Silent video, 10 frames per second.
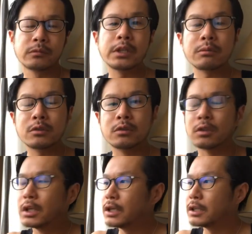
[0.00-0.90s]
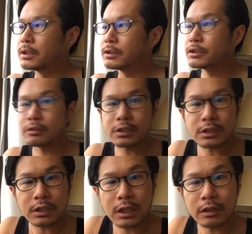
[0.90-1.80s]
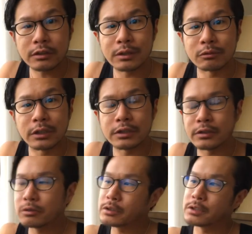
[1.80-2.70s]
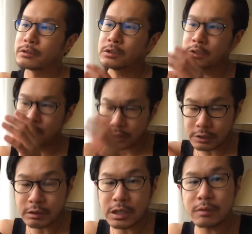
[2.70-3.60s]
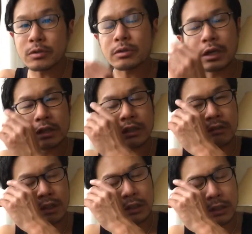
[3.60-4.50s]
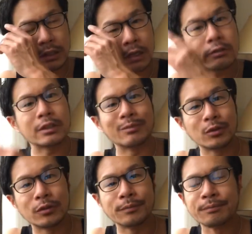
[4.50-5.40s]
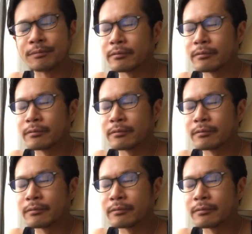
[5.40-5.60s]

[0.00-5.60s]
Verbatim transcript: でも囚人じゃなくてもね要するに実際の刑務所に入ってる方でなくても